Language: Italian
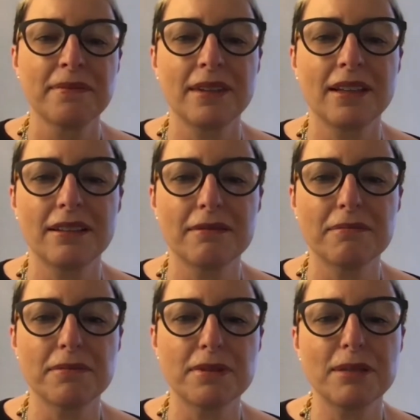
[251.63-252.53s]

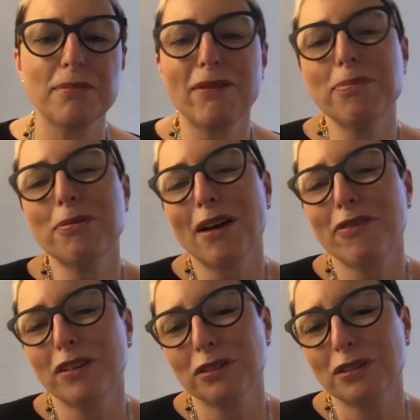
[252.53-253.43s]
eh, sembrava più una
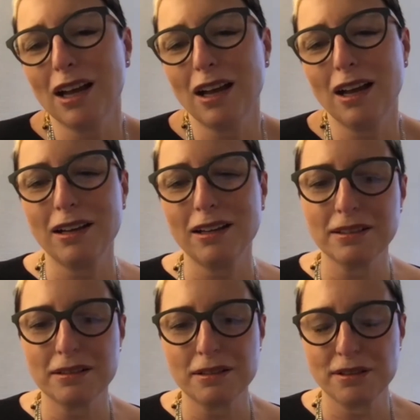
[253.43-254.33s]
foto
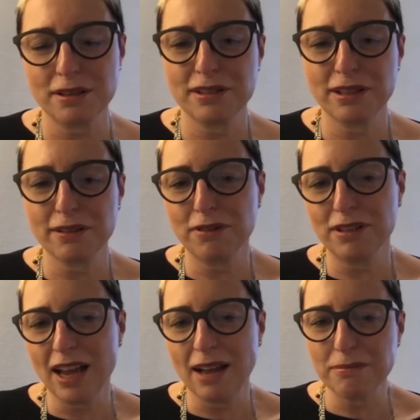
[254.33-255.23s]
da, se, se,
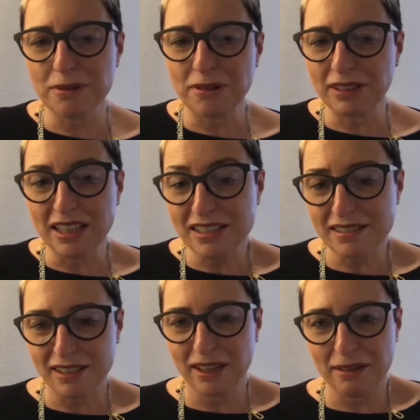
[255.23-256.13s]
vogliamo, da
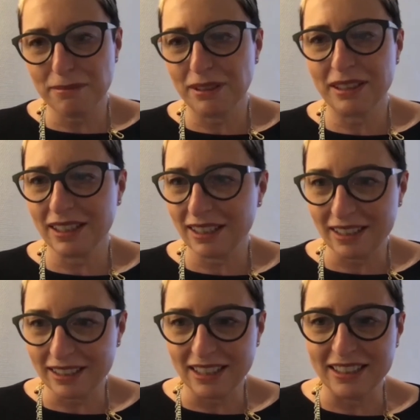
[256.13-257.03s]
Instagram
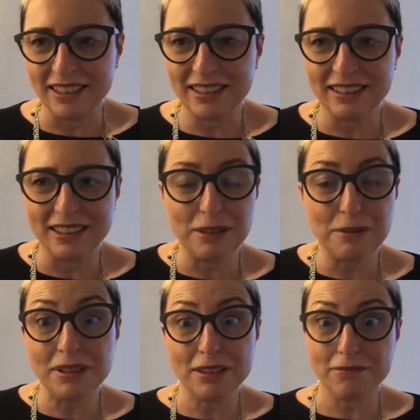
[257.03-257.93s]
che da LinkedIn e
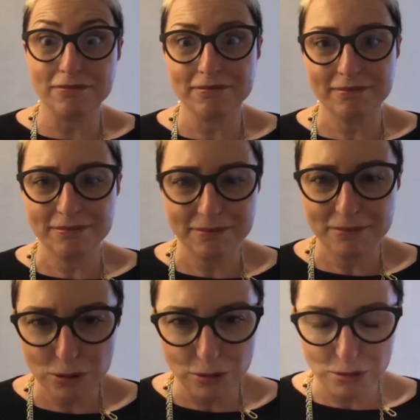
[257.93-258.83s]
quindi mh, mm, mi
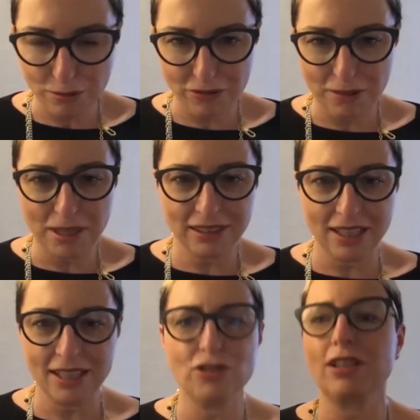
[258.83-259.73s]
sono soffermata a
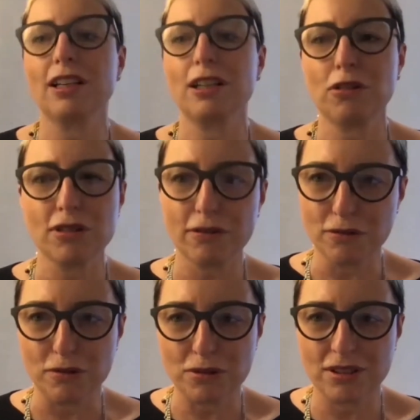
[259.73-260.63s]
leggere che cosa
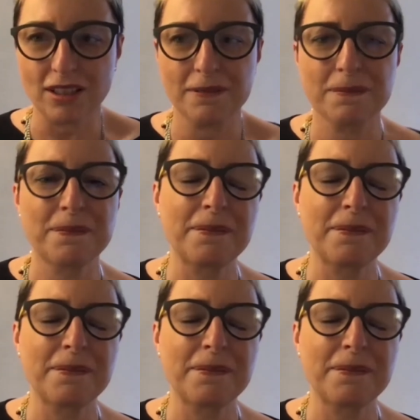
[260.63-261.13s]
fosse.